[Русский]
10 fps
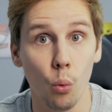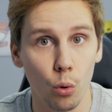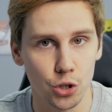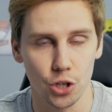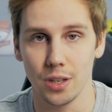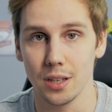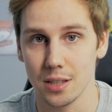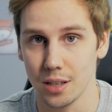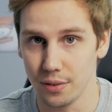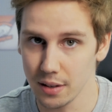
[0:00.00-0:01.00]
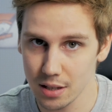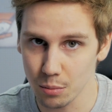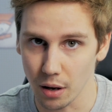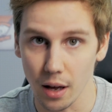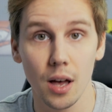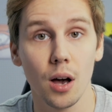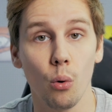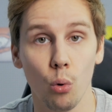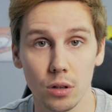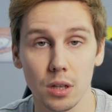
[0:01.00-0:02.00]
очень зависимы
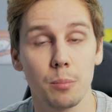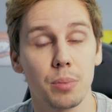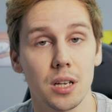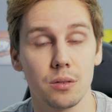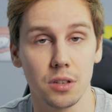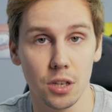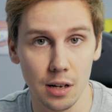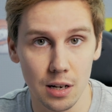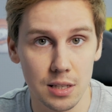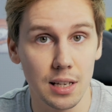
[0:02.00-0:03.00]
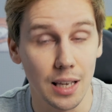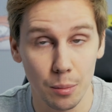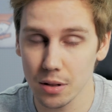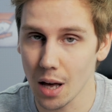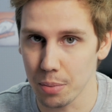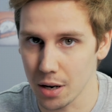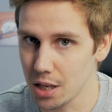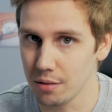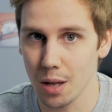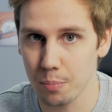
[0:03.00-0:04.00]
от производительности именно
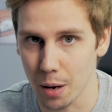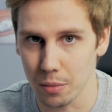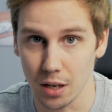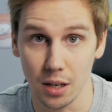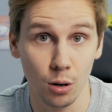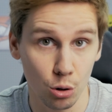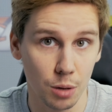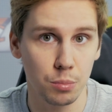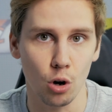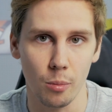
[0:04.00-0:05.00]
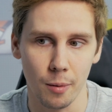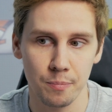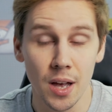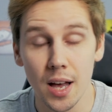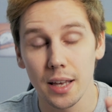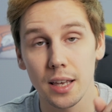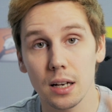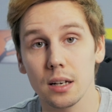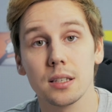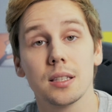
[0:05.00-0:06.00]
оперативной памяти и от объема.
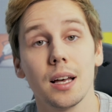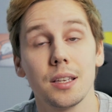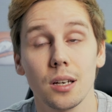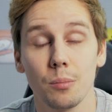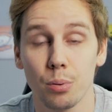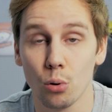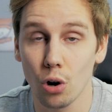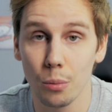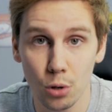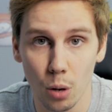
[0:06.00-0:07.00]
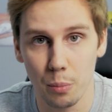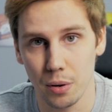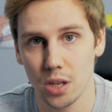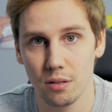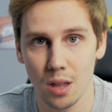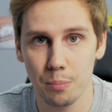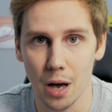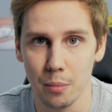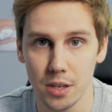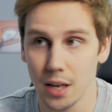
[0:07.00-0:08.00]
И, кстати, про объем оперативной
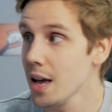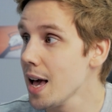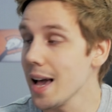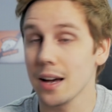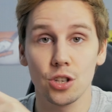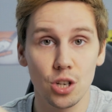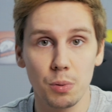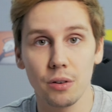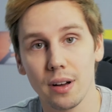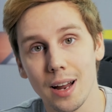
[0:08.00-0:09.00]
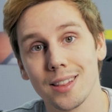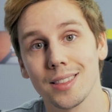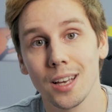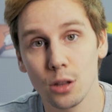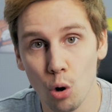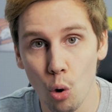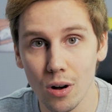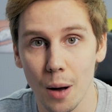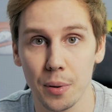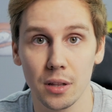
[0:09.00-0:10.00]
памяти. RGB вариант
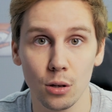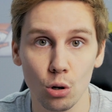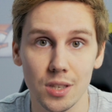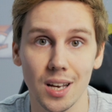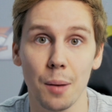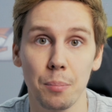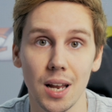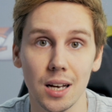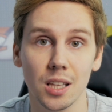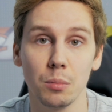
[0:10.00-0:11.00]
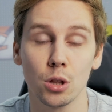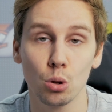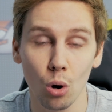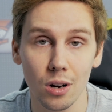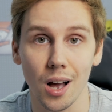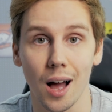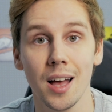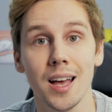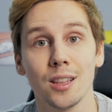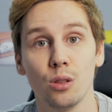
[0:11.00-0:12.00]
Nighthawk продается комплектами только
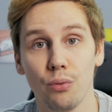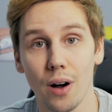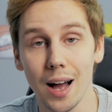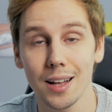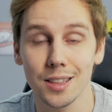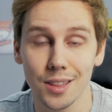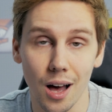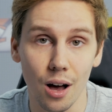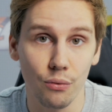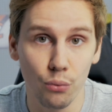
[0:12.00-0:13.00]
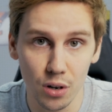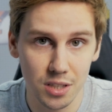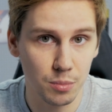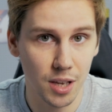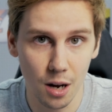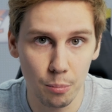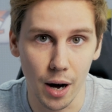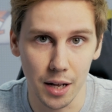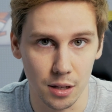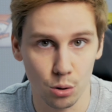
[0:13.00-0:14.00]
2 на 8
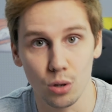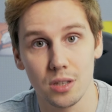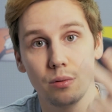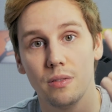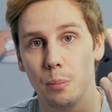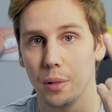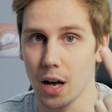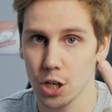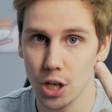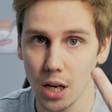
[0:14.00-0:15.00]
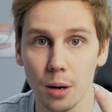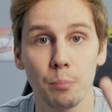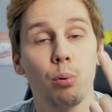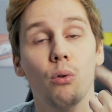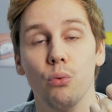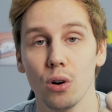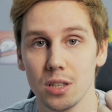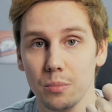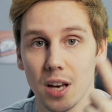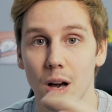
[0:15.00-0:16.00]
гигабайта, то есть две плашки по
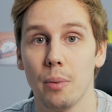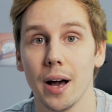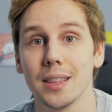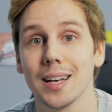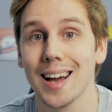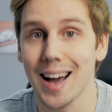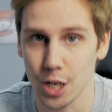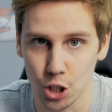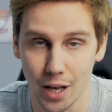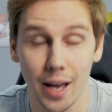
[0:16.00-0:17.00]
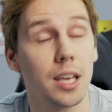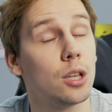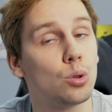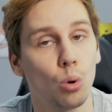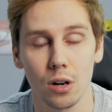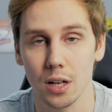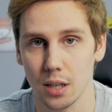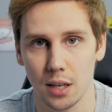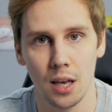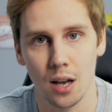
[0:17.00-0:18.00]
8 гигабайт каждая, и только
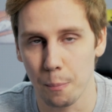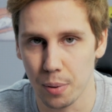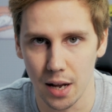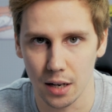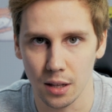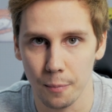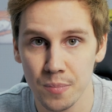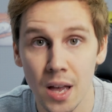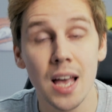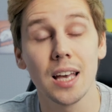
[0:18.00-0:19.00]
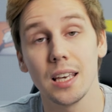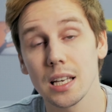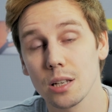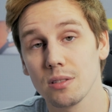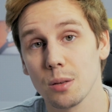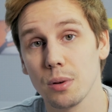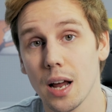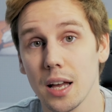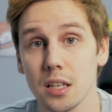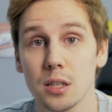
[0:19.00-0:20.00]
такие комплекты. Если вы
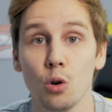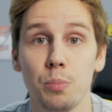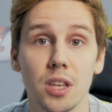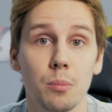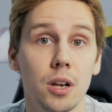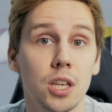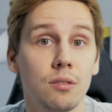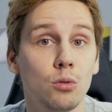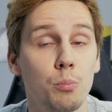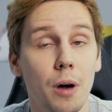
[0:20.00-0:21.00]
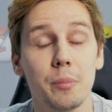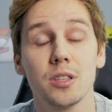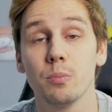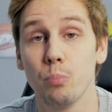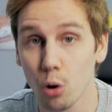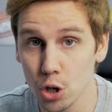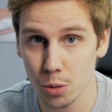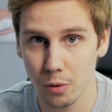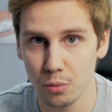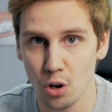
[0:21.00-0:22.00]
собираетесь купить оперативную память с
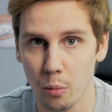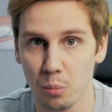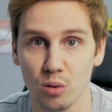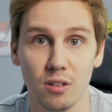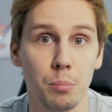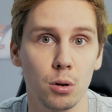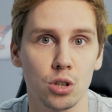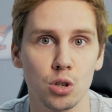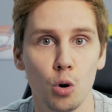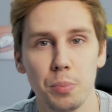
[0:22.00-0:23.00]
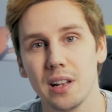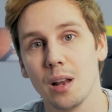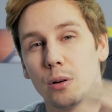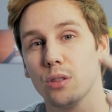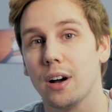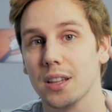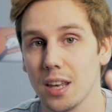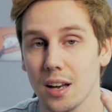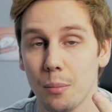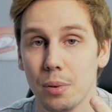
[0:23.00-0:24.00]
большим объемом, то вам придется купить либо два
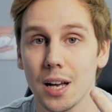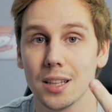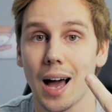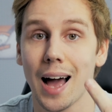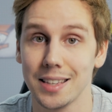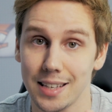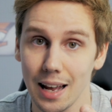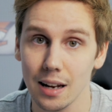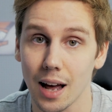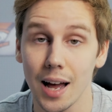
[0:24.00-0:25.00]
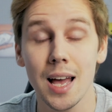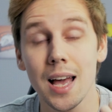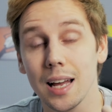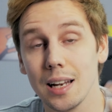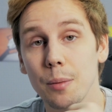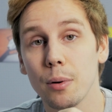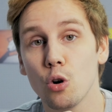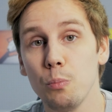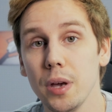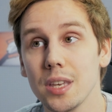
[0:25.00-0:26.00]
таких комплекта отдельно, либо
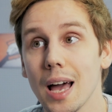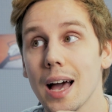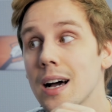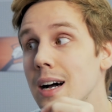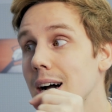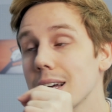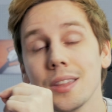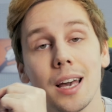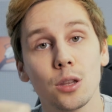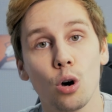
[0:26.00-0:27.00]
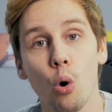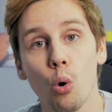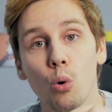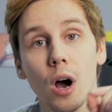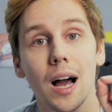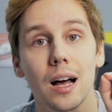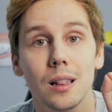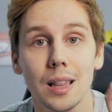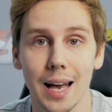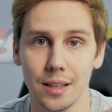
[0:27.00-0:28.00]
купить э, Nighthawk
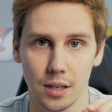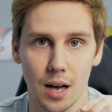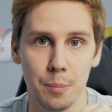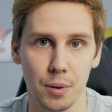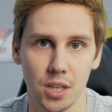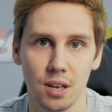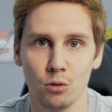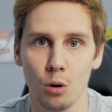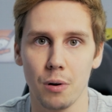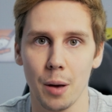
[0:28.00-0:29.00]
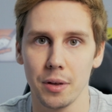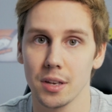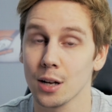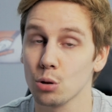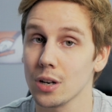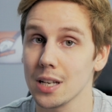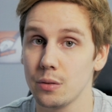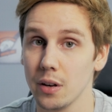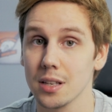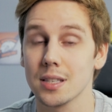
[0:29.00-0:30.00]
LED оперативную память, которая
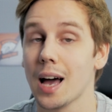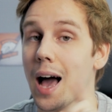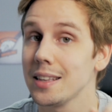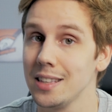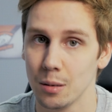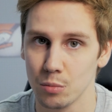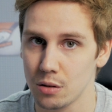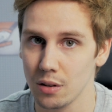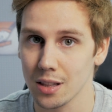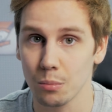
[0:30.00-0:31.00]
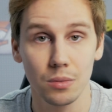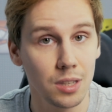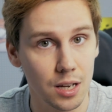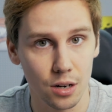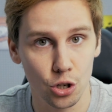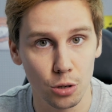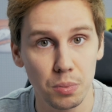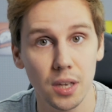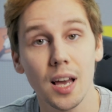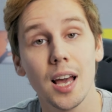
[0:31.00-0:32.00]
светится одним цветом, не RGB,